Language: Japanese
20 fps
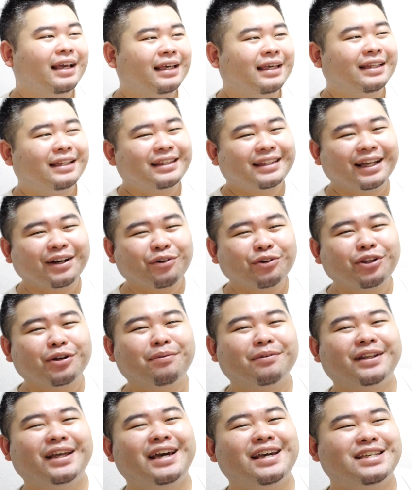行ったこと
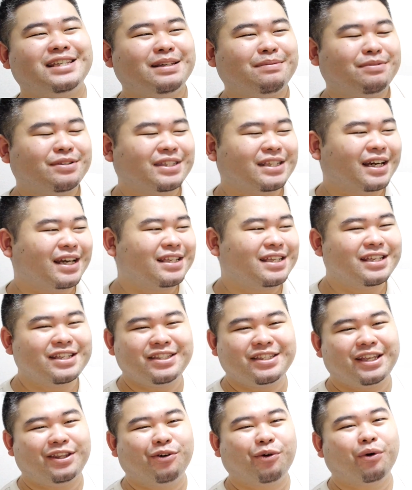もないし、ぶっちゃけ地
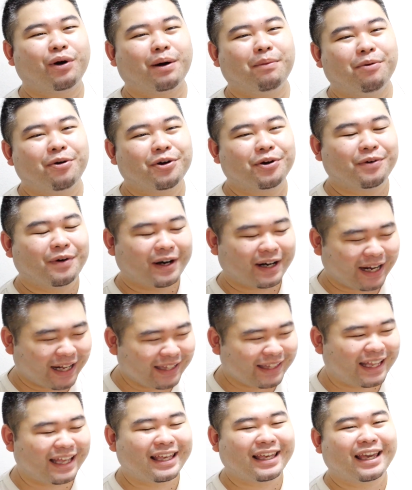図でどこかもよくわ
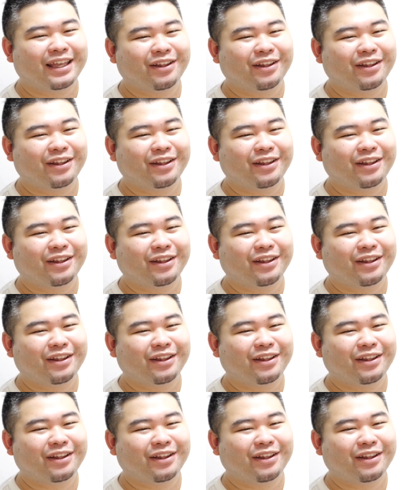かんない